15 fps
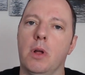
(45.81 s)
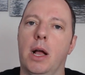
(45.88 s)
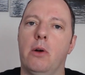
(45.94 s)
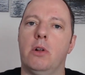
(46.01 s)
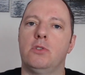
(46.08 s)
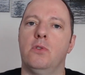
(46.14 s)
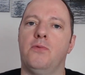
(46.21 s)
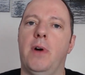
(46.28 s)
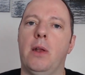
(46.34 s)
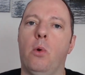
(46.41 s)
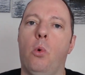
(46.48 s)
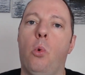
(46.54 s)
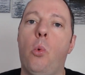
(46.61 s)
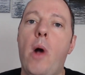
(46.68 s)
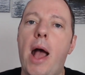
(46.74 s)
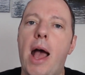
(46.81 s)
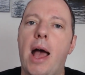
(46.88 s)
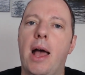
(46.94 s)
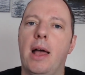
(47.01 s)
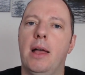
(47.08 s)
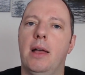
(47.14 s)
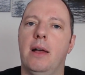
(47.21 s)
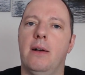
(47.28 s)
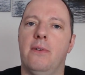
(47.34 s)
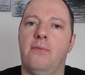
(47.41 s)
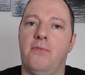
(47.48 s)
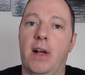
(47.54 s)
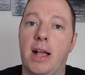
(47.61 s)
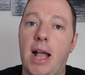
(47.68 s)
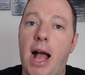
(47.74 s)
Agora, se eu falo qua
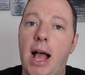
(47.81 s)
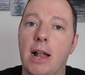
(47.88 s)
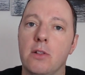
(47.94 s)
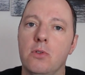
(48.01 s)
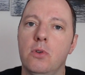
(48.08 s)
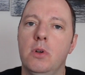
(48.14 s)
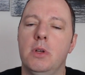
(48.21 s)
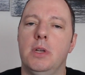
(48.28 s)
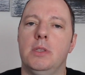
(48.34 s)
facaldo,